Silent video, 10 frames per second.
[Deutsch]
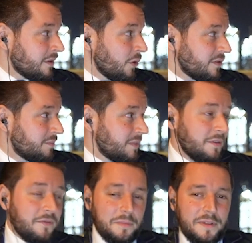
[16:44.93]
Wenn ich draußen
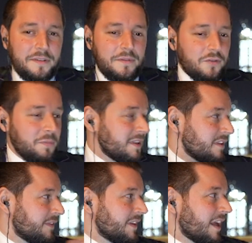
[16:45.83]
bin, für mich
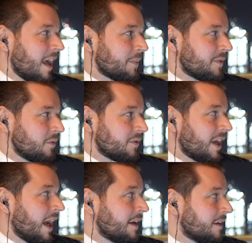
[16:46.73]
spielt das Wetter
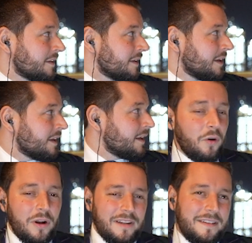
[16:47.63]
absolut keine,
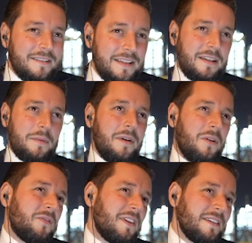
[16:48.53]
keine Rolle. Es liegt
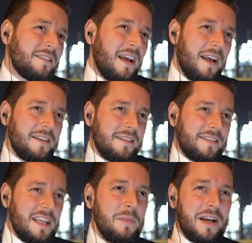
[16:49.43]
aber auch vielleicht daran,
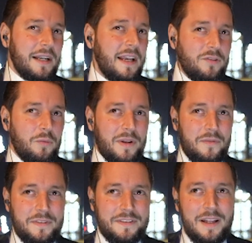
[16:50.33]
dass ich immer gleich
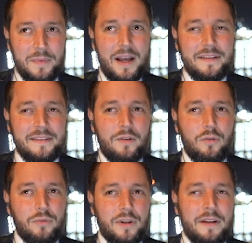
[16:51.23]
rumlaufe. Ich habe immer ein
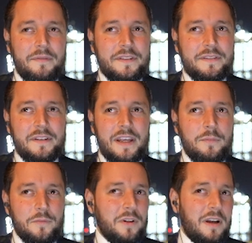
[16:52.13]
Sakko oder ein Weste,
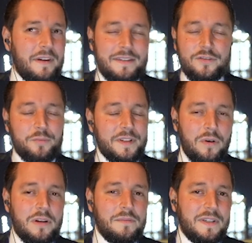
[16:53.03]
Hemd und Krawatte.
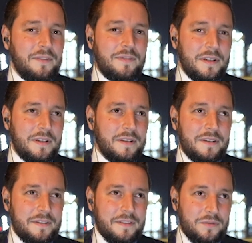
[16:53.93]
Keine Rolle, wie gefiel
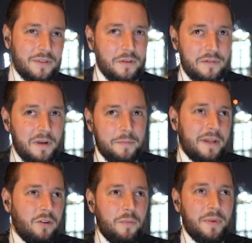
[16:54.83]
es ist. Und dadurch
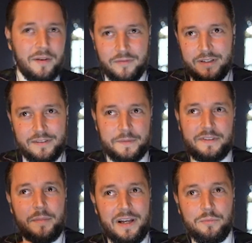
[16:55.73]
macht mein Körper einfach das,
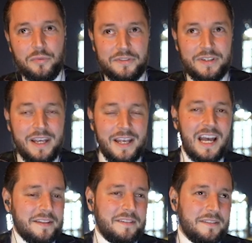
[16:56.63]
was er machen muss.
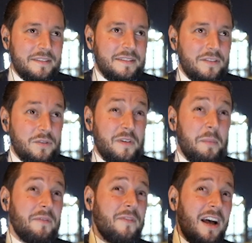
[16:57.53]
Aber meistens ist es ja so,
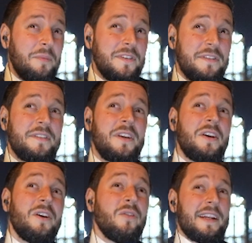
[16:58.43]
wenn man warm ist
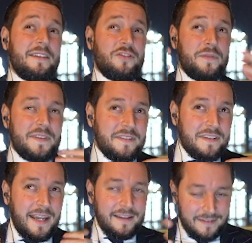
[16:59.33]
und man ans
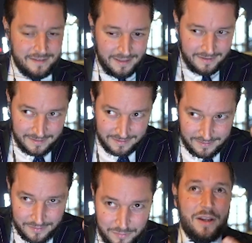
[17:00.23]
Schwitzen denkt, dann
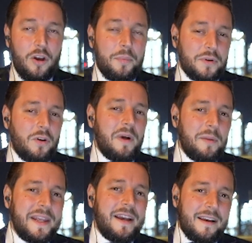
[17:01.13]
gibt der Körper
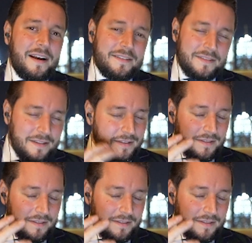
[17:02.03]
nochmal mehr Gas. Ne?